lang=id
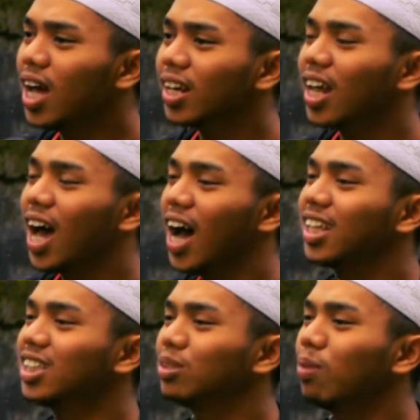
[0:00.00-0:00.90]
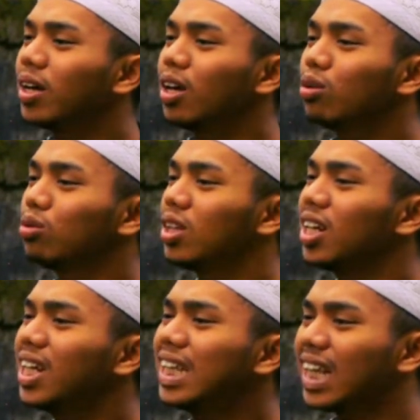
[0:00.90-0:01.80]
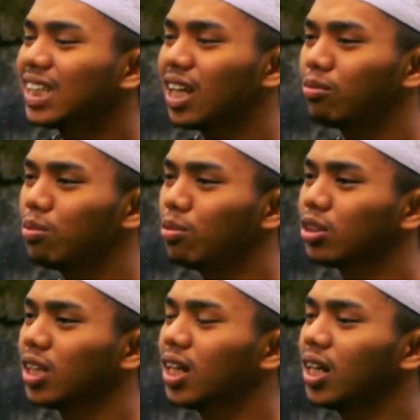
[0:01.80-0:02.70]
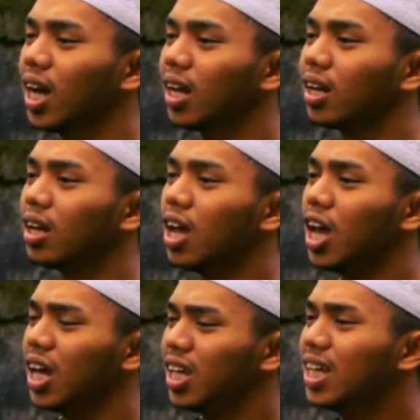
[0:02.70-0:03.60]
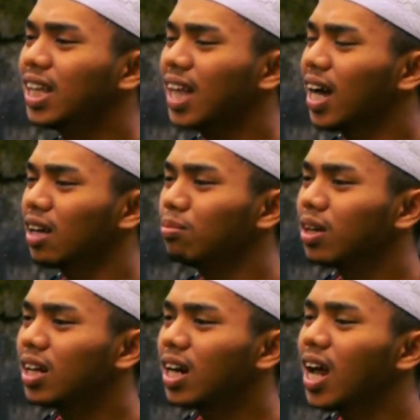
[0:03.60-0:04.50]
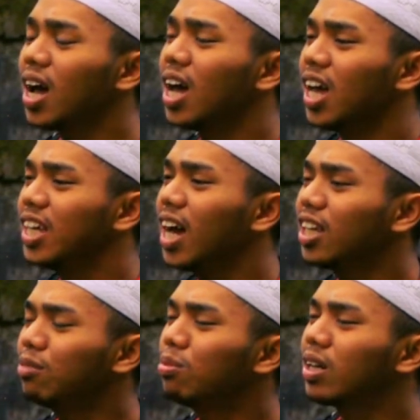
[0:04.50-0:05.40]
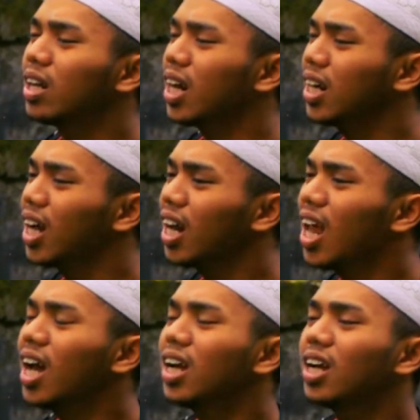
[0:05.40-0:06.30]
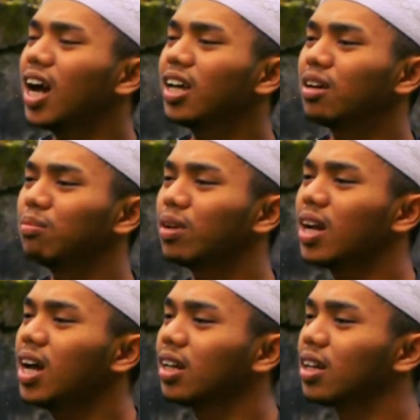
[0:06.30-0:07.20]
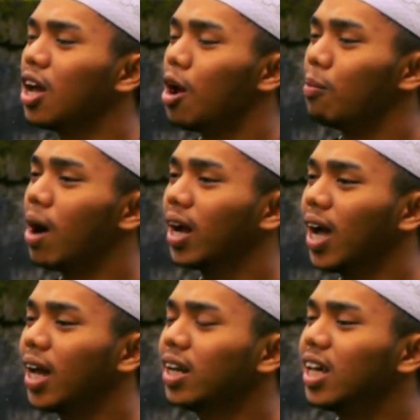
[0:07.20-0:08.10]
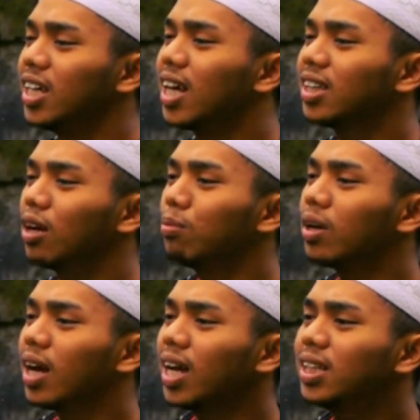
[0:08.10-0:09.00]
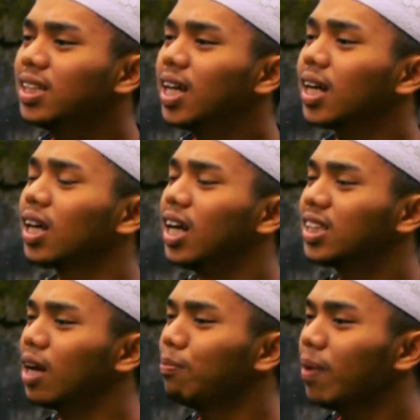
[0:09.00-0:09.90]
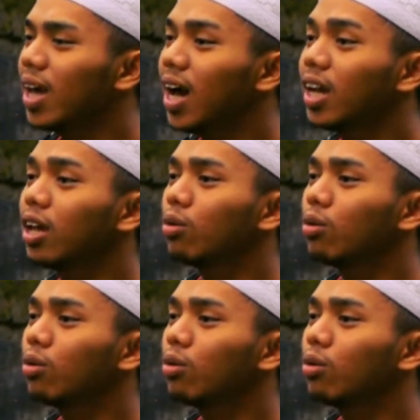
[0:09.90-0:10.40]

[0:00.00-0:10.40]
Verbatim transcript: sholat hanya sebagai rutinitas yang membosankan, ia tak akan bergerak, ia hanya bergerak dengan langkah yang berat, bahkan ia tak beranjak sampai